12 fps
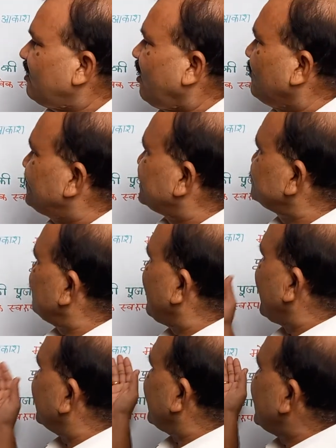और फिर जो
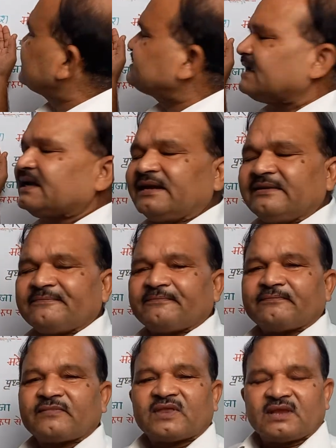आकाश है
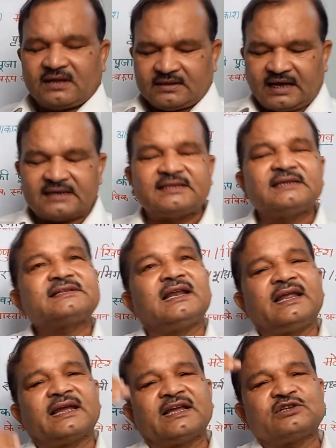धरती से
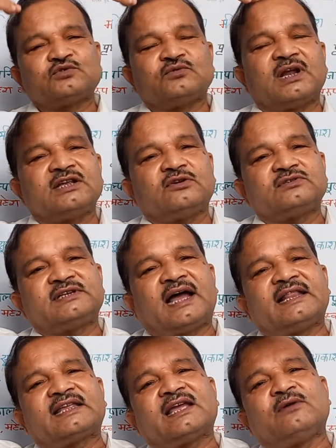लेकर सूरज और
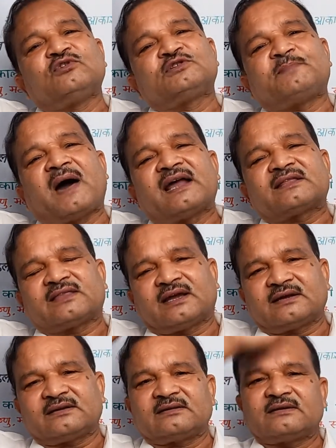चांद के उस पार
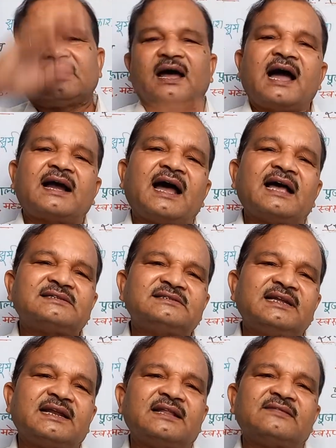तक आकाश
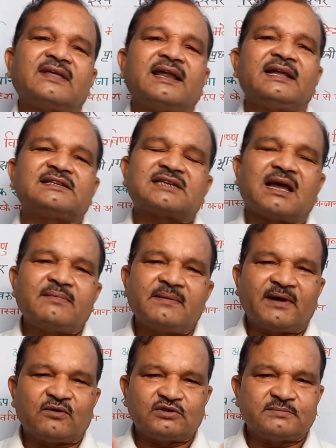निरंतर है इसका भी
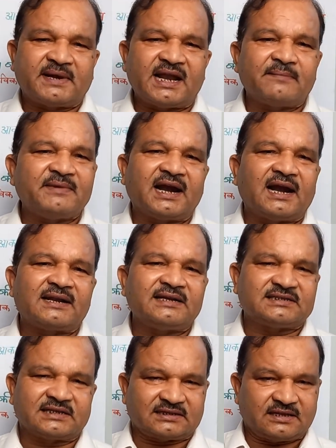मैं कुछ बना बिगाड़
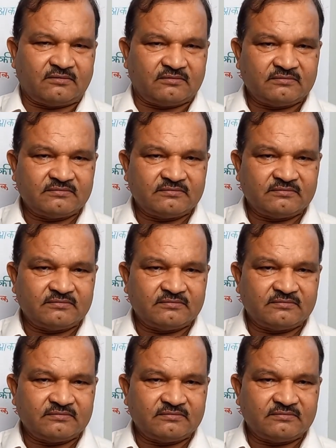नहीं सकता हूँ